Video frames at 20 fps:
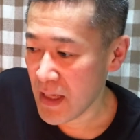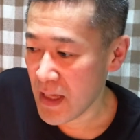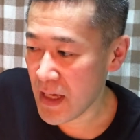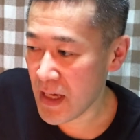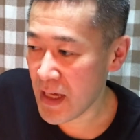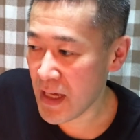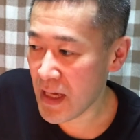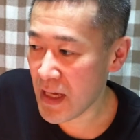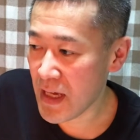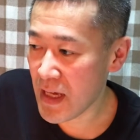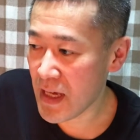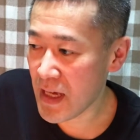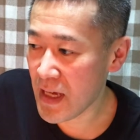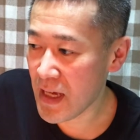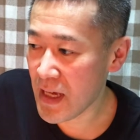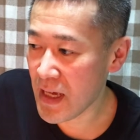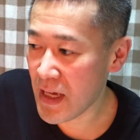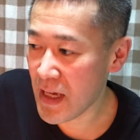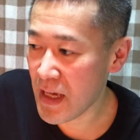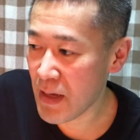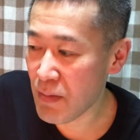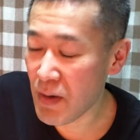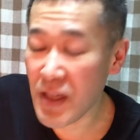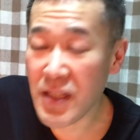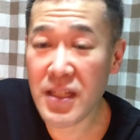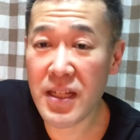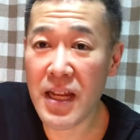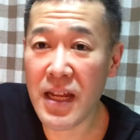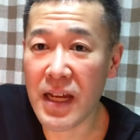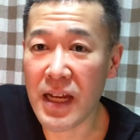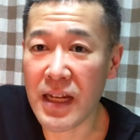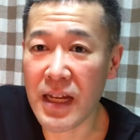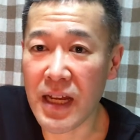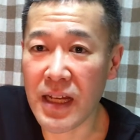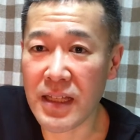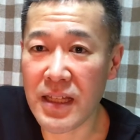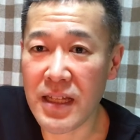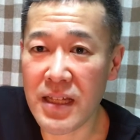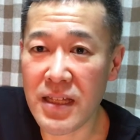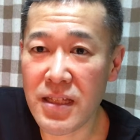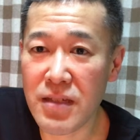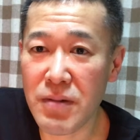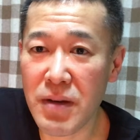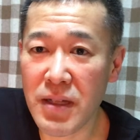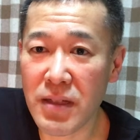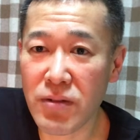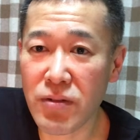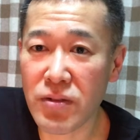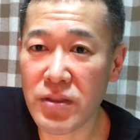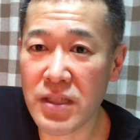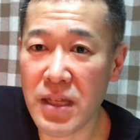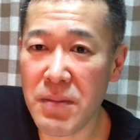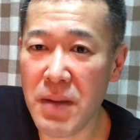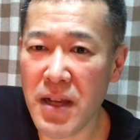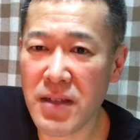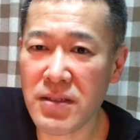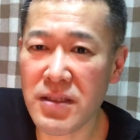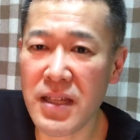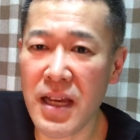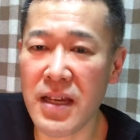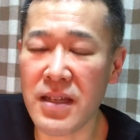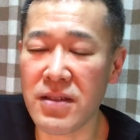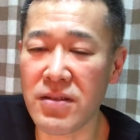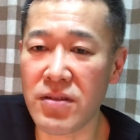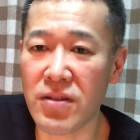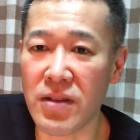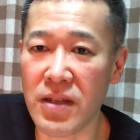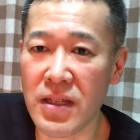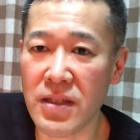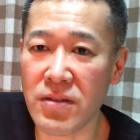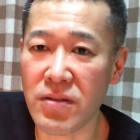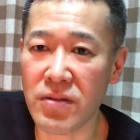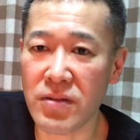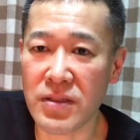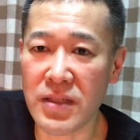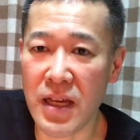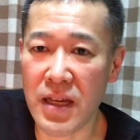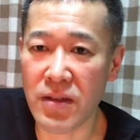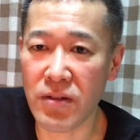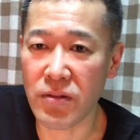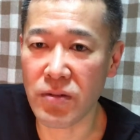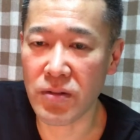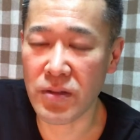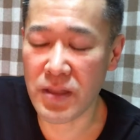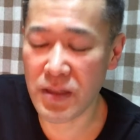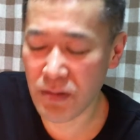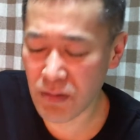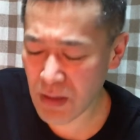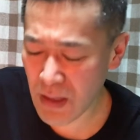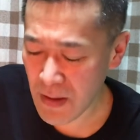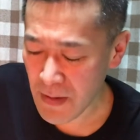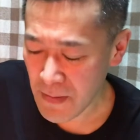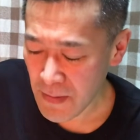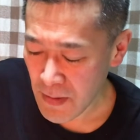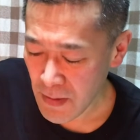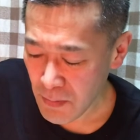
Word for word: えー、まあ、1年間の中で一番こう邪魔くさいんですよねその作業としてで